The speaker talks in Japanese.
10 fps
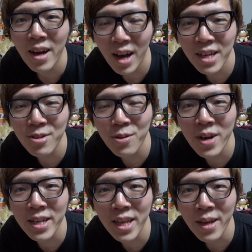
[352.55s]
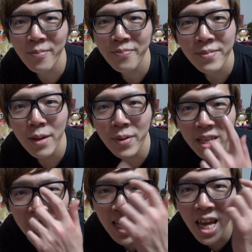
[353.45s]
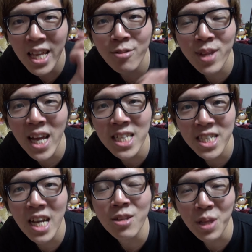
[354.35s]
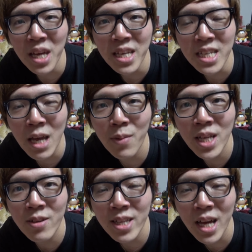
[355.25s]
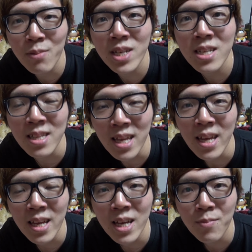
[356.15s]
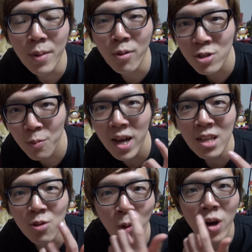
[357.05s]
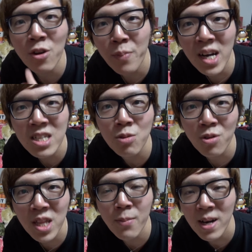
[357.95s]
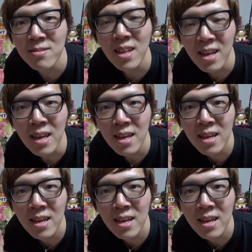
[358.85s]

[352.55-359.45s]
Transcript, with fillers: はい、というわけでやっぱり綺麗に二重にしないとね、イケメンにはなれませんね。まあ僕の場合、あと他のパーツの問題もあるんでね。